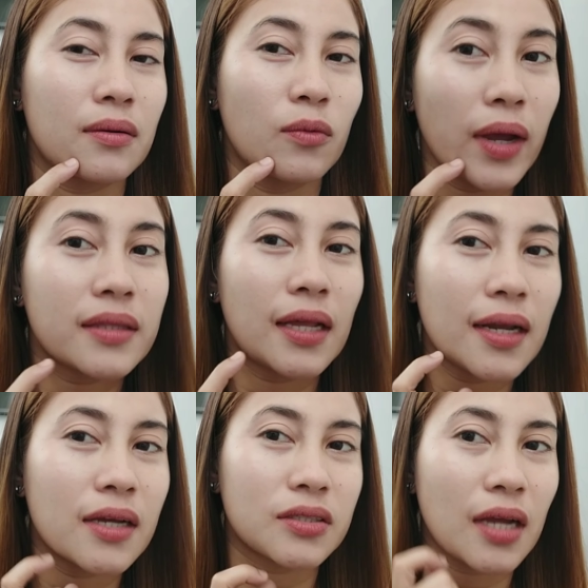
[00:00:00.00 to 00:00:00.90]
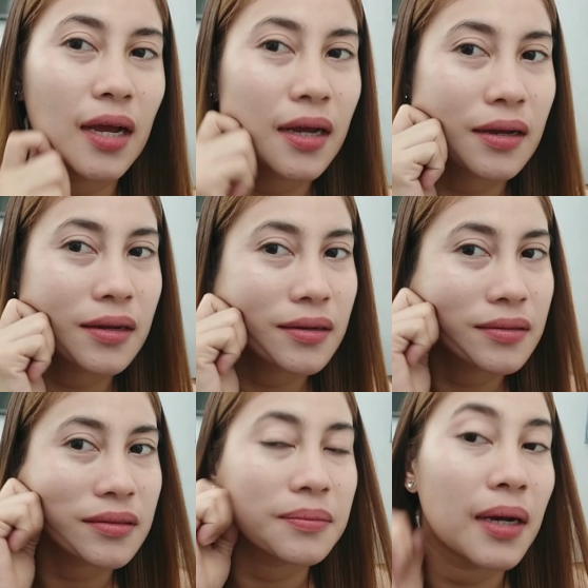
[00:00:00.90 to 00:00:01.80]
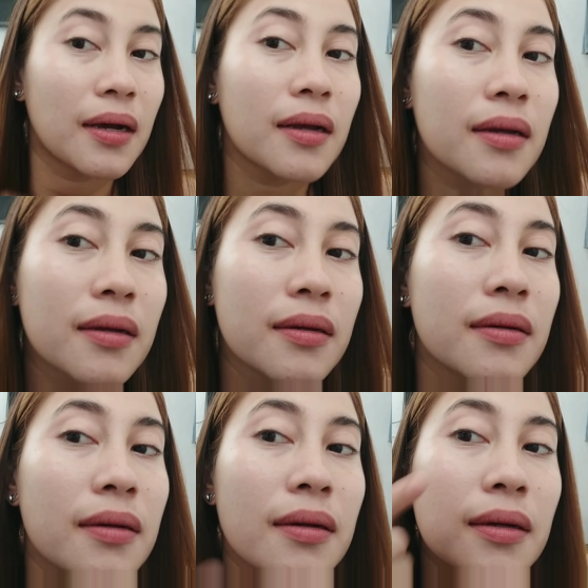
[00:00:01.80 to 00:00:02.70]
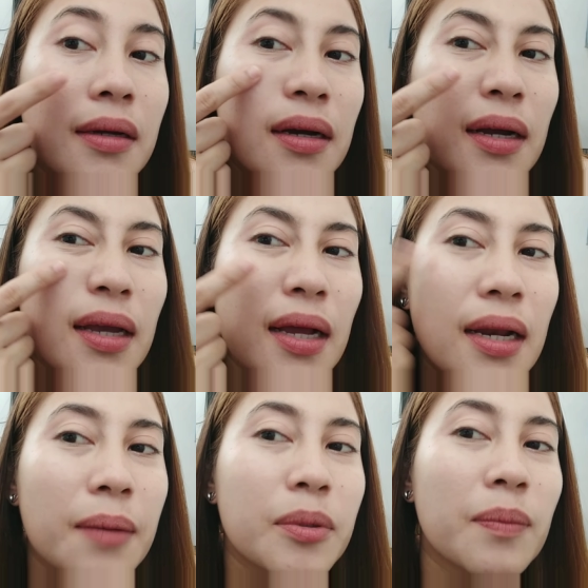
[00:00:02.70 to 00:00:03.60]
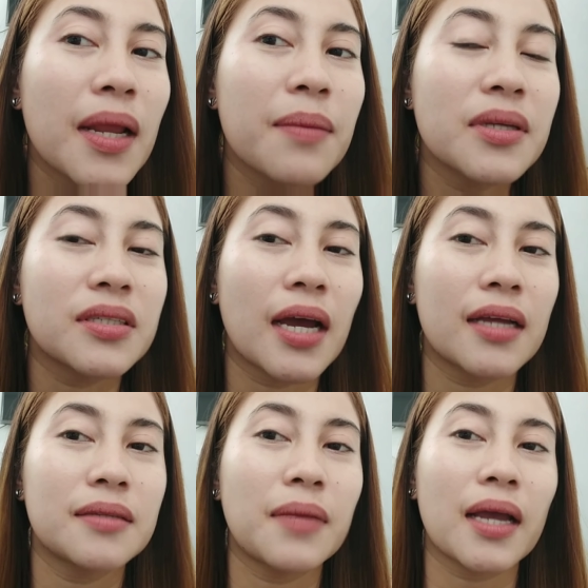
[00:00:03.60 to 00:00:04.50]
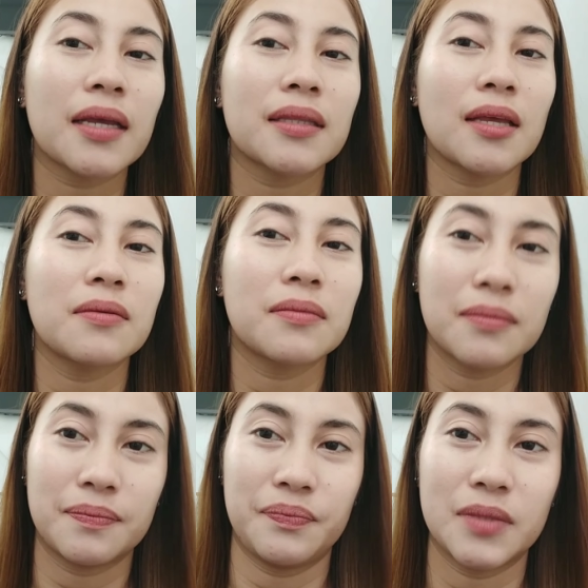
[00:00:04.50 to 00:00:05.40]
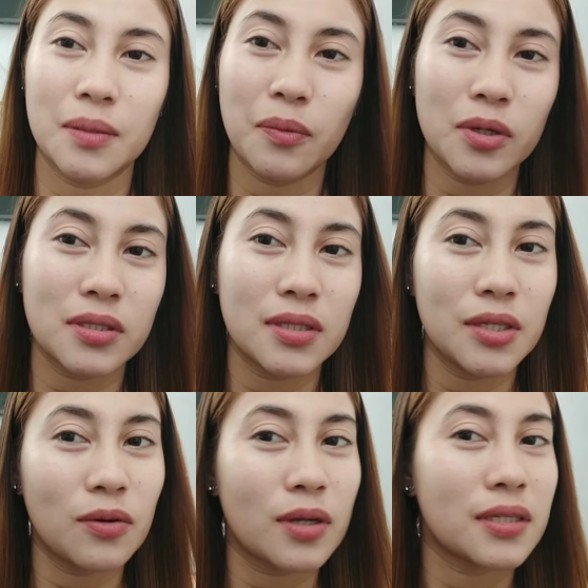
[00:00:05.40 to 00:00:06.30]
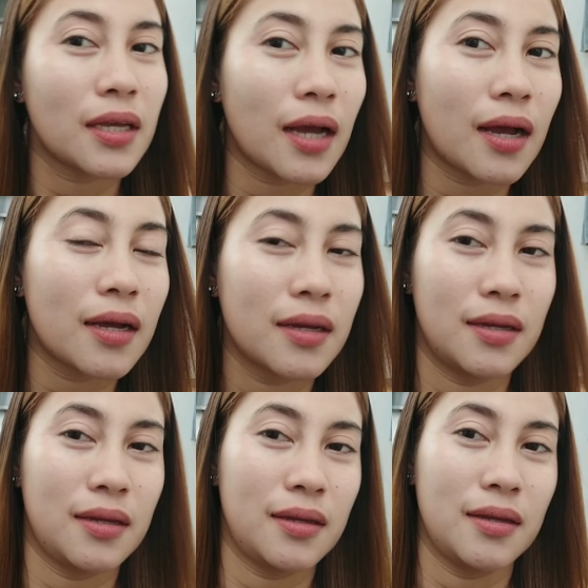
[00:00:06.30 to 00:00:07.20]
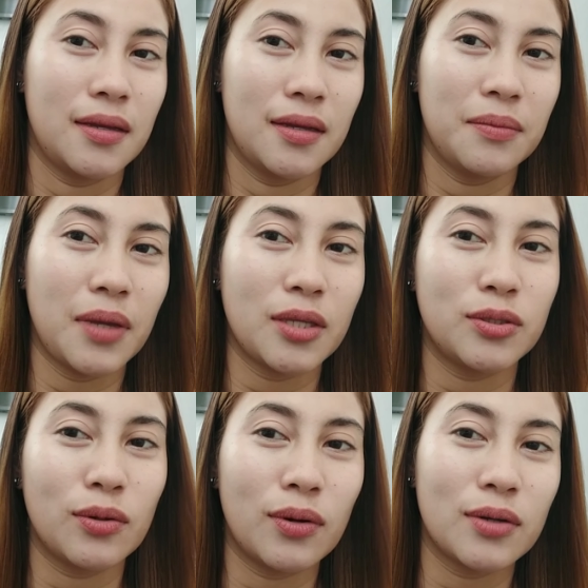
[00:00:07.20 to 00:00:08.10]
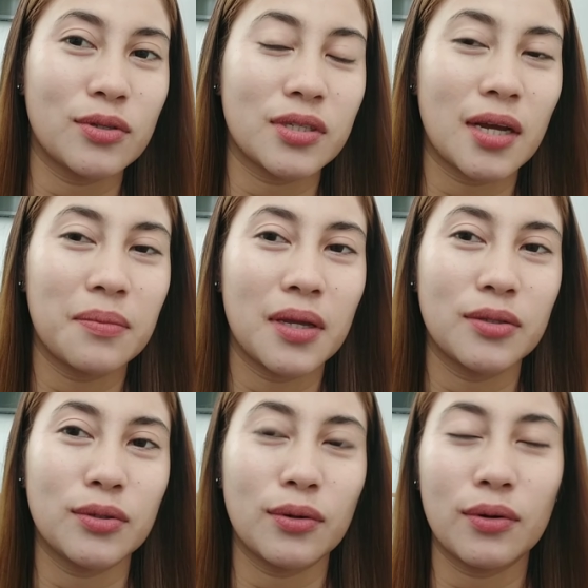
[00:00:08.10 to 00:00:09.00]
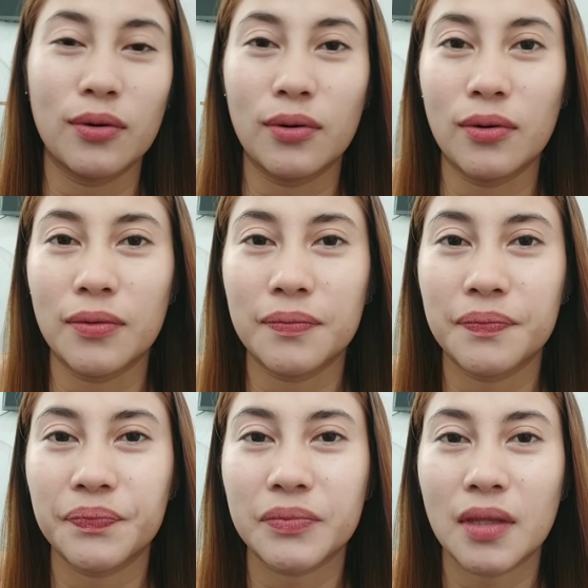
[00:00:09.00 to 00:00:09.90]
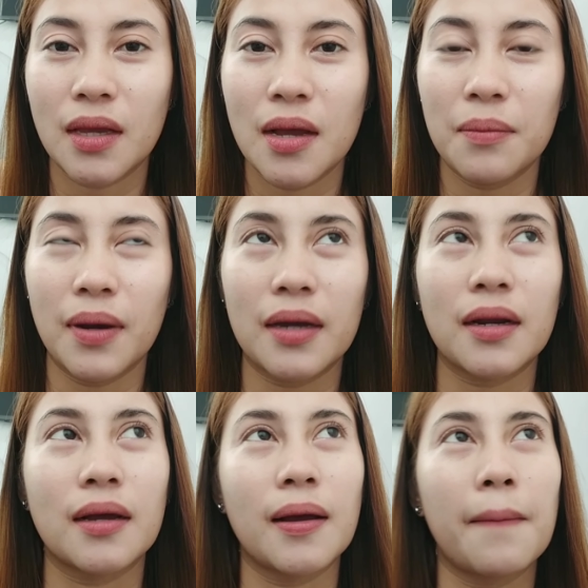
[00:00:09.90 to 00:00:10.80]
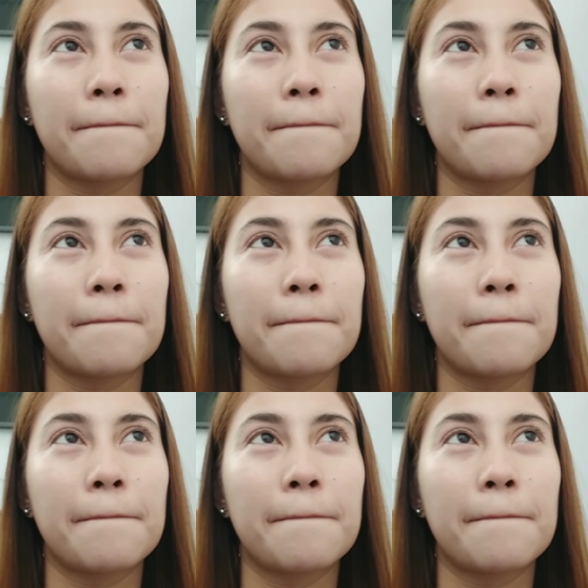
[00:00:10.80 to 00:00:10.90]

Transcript: white talaga siya. Di ba? Kaya lang, ang problema dyan, makikita yung pores ninyo kasi nga, medyo, ano siya, medyo, parang,